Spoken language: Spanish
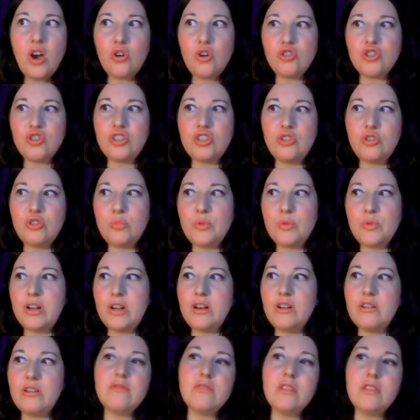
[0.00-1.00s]
o si no,
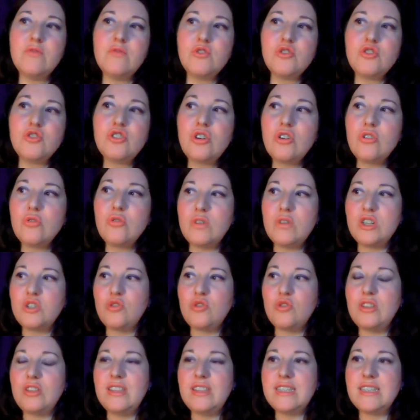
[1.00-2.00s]
poner en un difusor unas
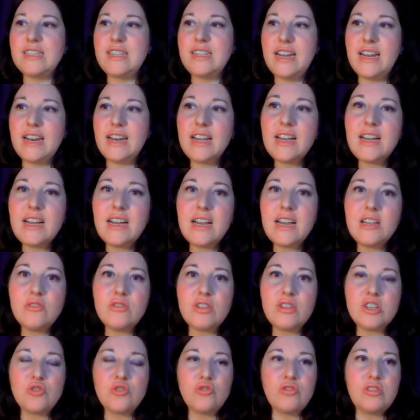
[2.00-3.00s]
gotitas de naranja y
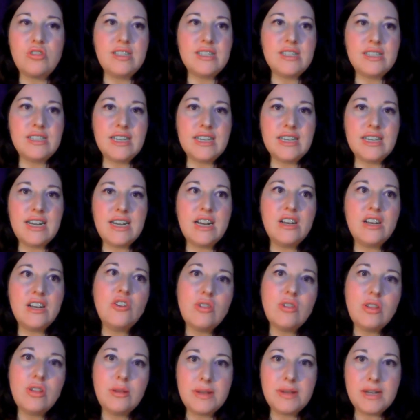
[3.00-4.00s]
otras gotitas de
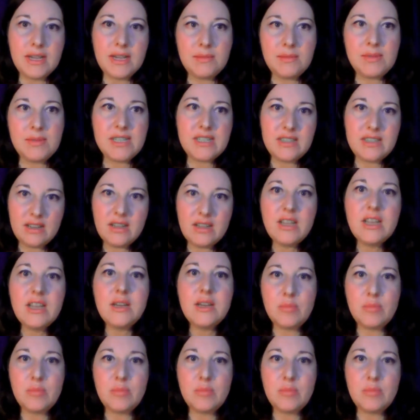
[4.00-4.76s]
geranio y ver qué pasa.